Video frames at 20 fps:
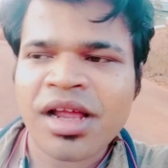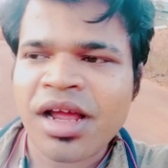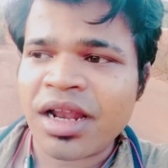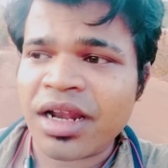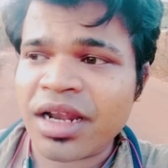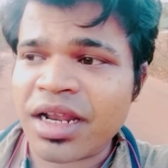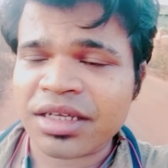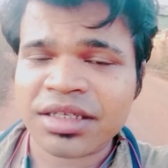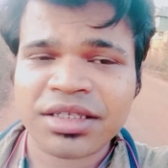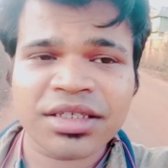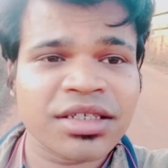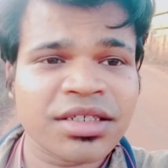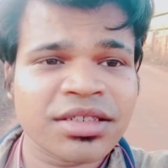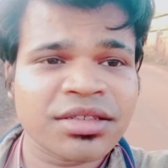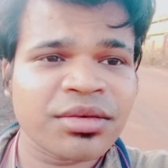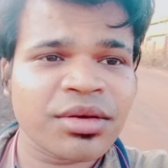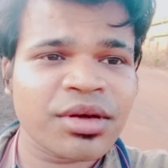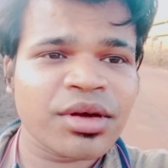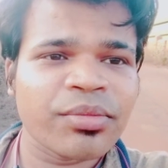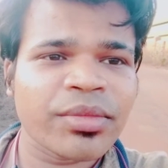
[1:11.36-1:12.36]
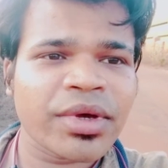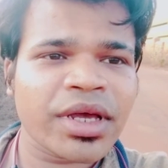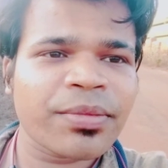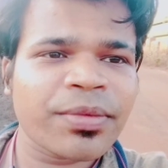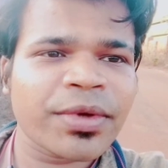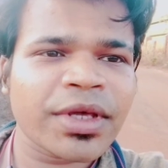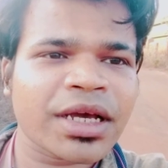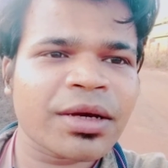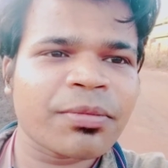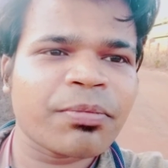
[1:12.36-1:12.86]
हालांकि मैं
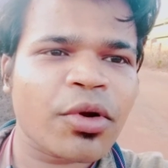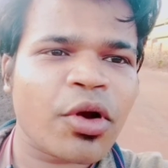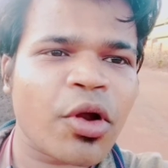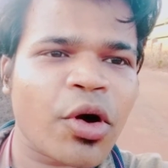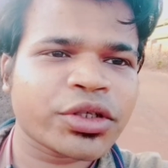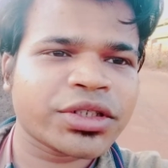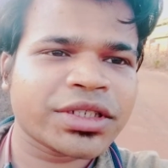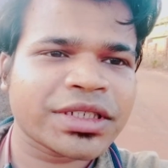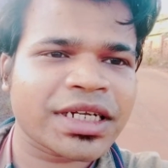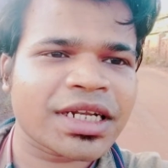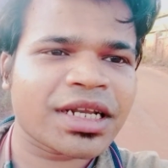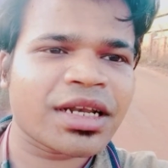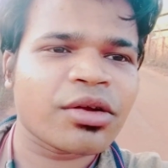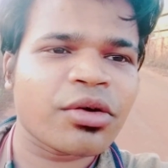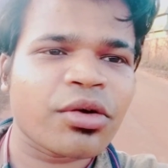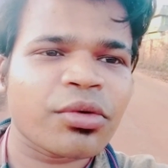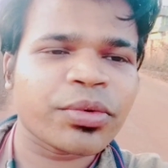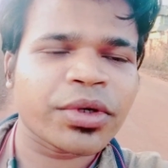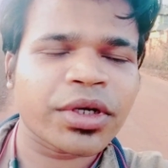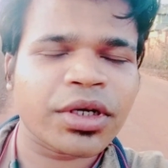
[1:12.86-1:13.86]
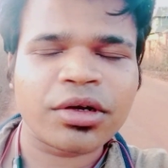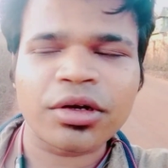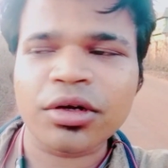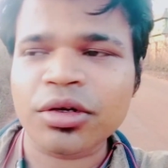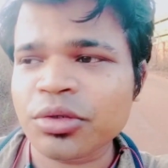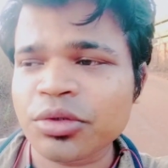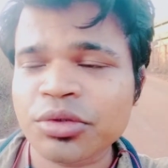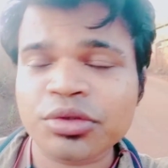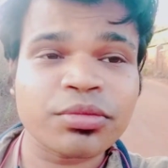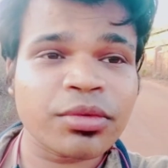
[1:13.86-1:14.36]
भी एक ब्लॉग चैनल ओपन
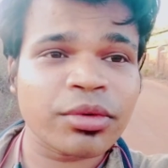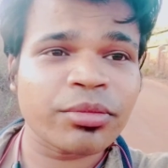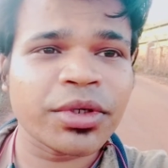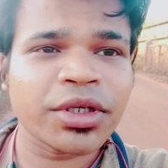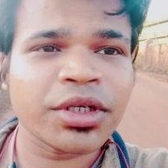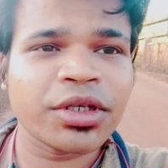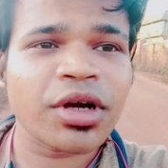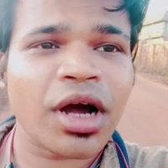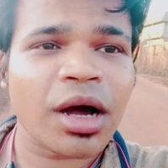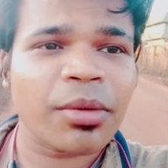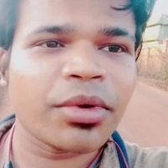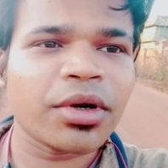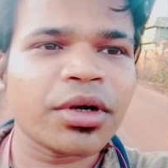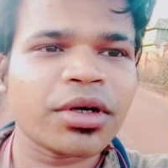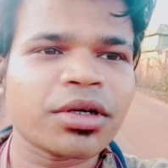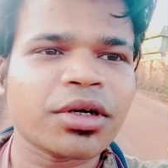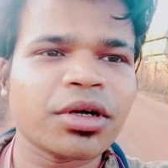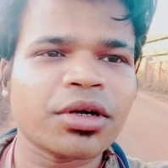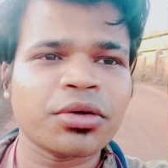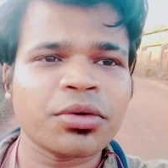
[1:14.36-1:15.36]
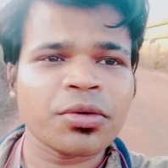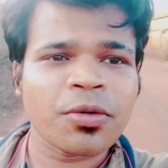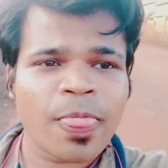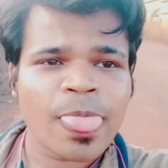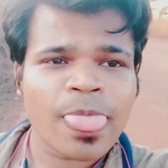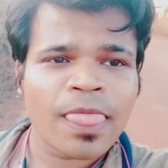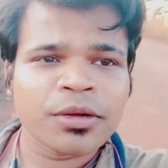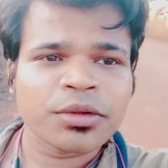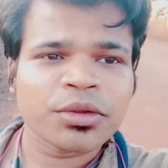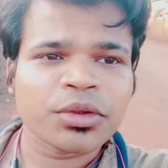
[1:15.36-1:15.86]
करूँ उसमें वीडियो अपलोड करो
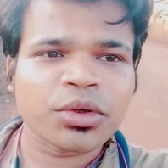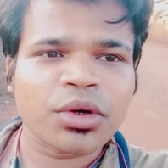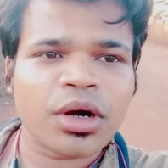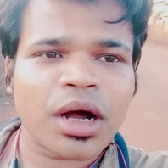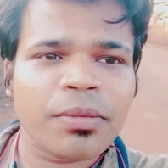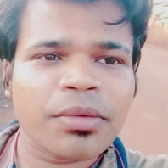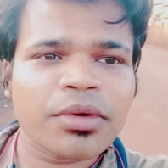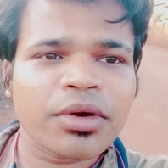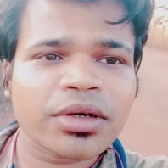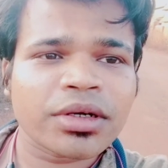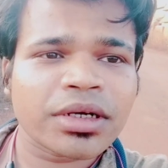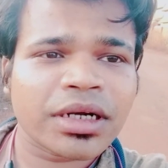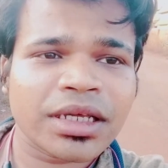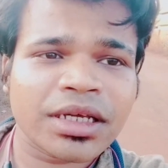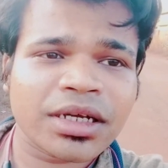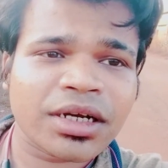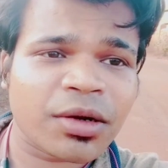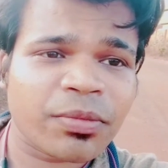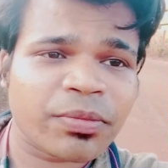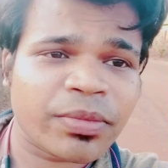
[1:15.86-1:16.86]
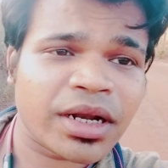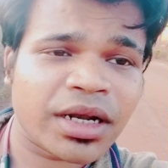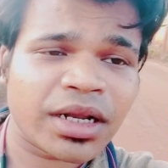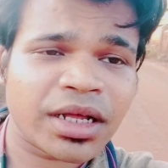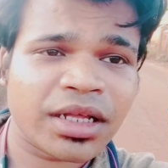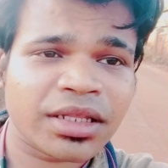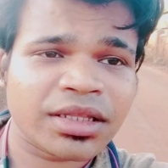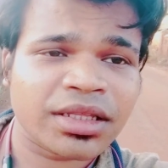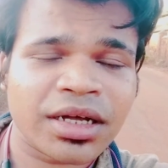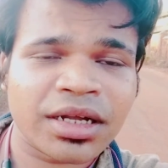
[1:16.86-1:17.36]
तो अपलोड नहीं कर पा
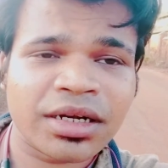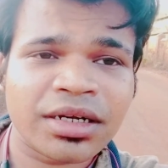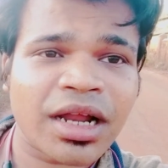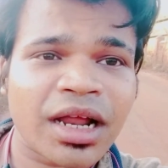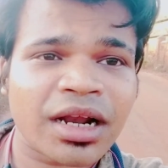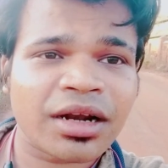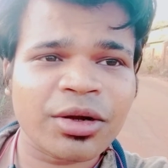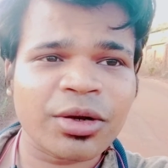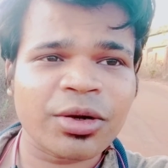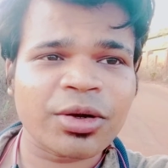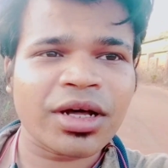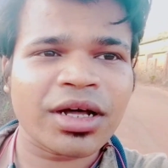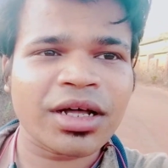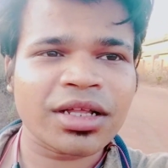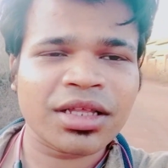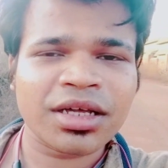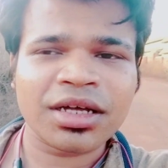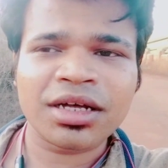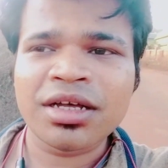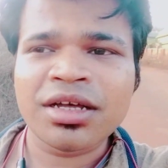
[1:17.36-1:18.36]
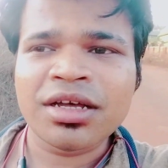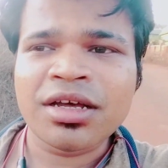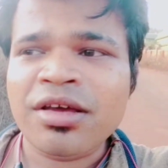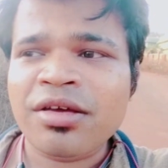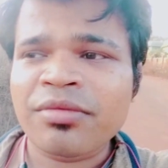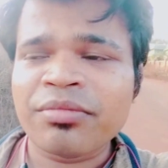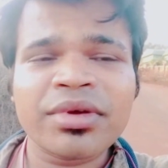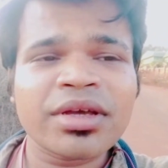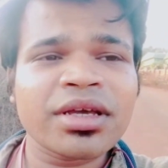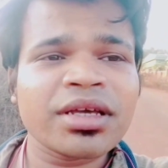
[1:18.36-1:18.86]
रहा था डर हो रहा था
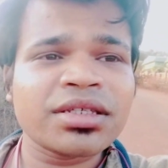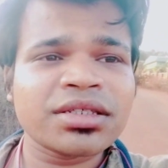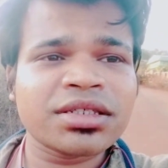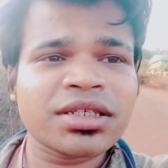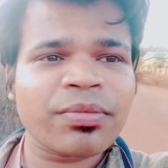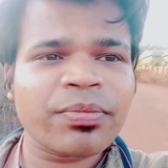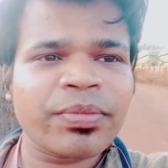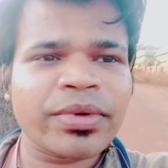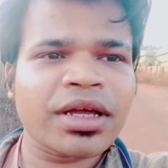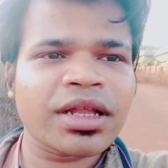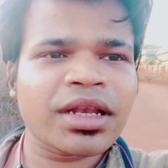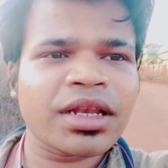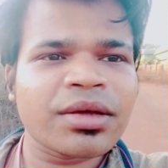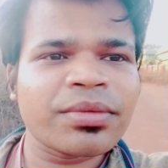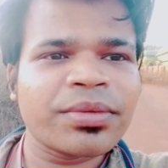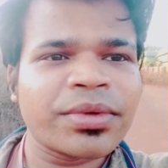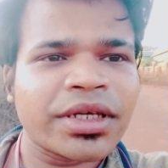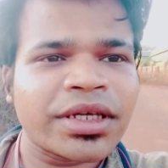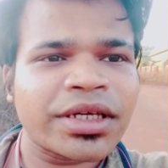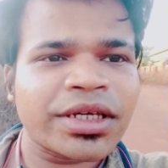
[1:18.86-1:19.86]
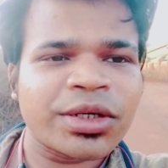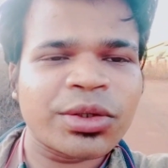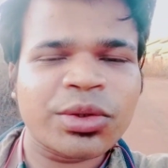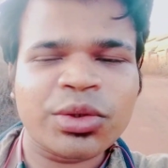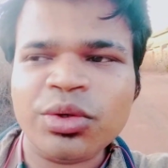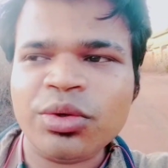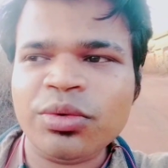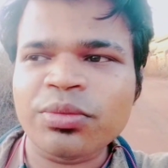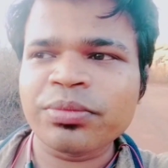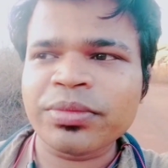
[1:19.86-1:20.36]
मैं इससे पहले भी
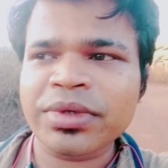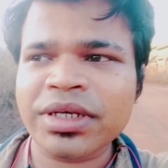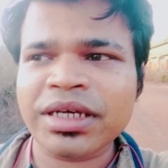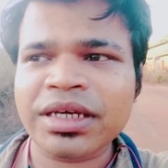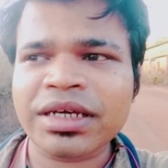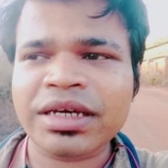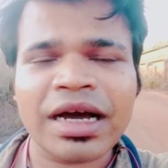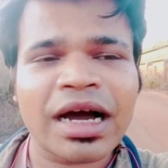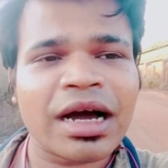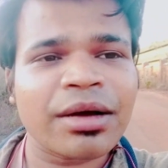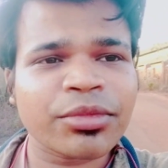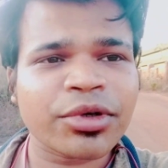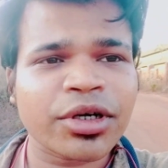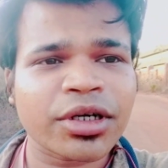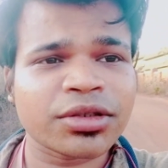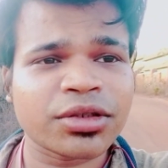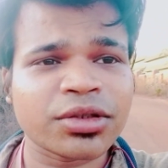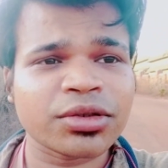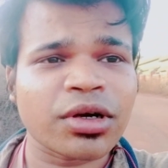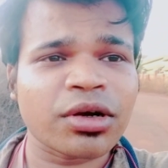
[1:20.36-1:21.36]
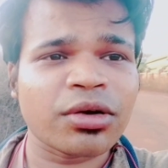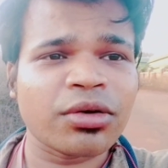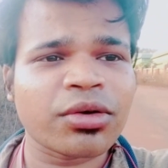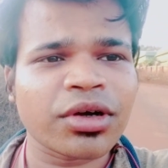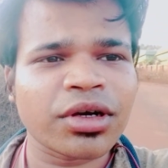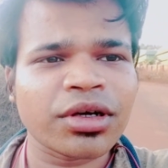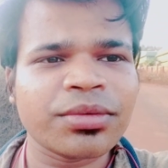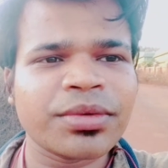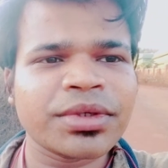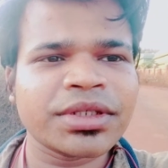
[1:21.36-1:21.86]
यूट्यूब में काम कर चुका हूँ
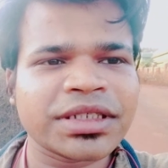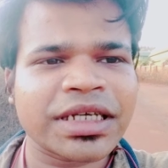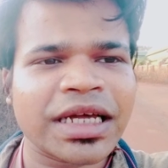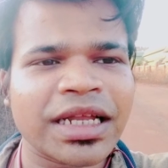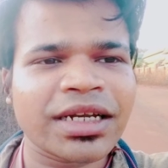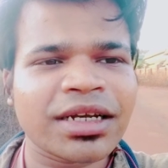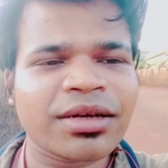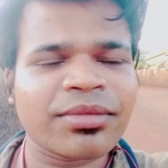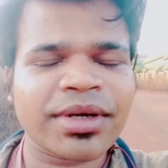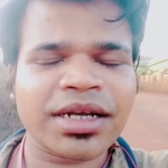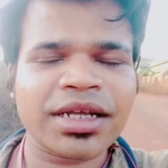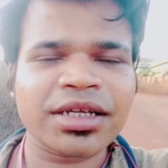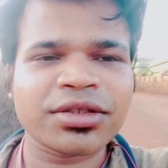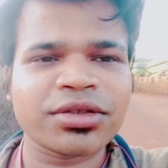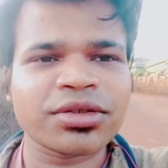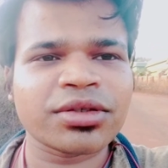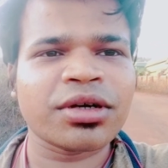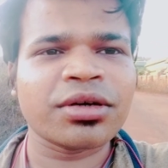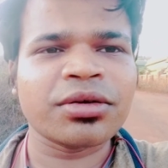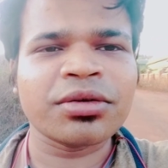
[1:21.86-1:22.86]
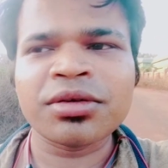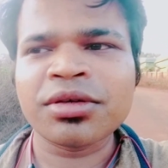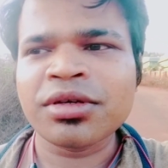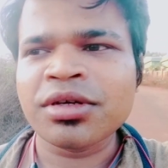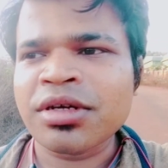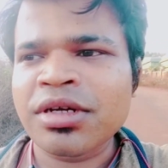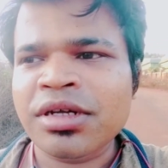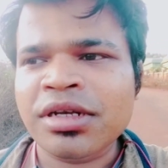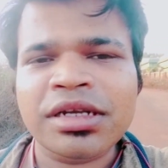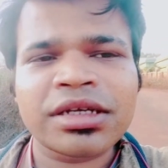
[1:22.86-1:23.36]
कोई भी चैनल बना चुका हूँ
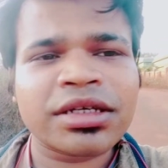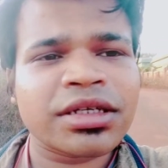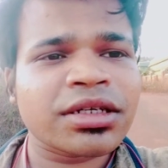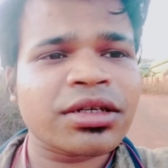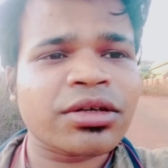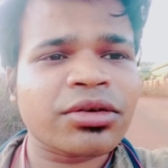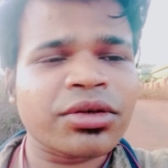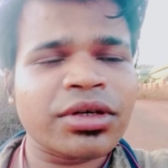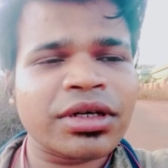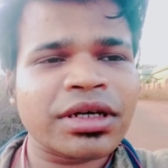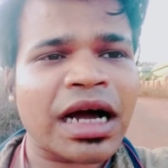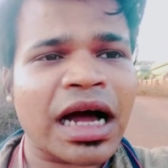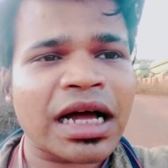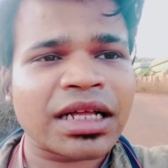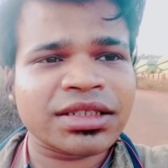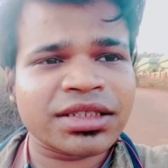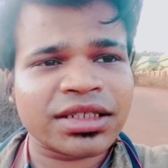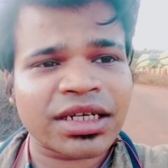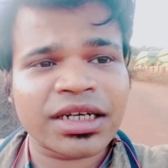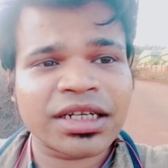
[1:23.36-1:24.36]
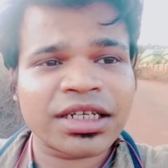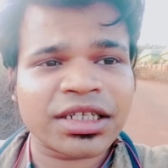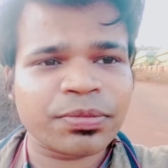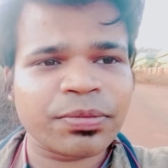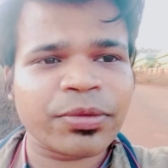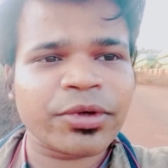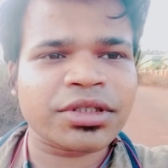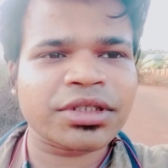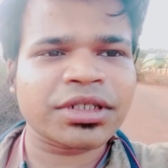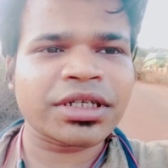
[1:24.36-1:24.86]
लेकिन कोई अच्छा
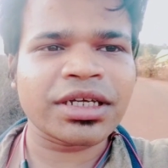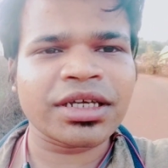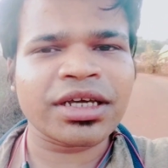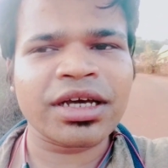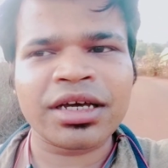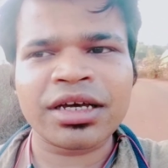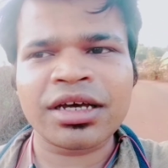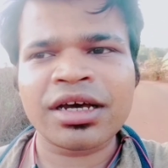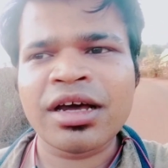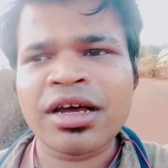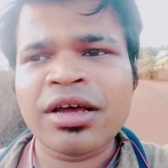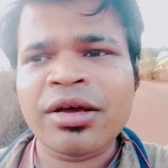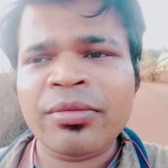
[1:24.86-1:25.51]
रिस्पॉन्स नहीं आया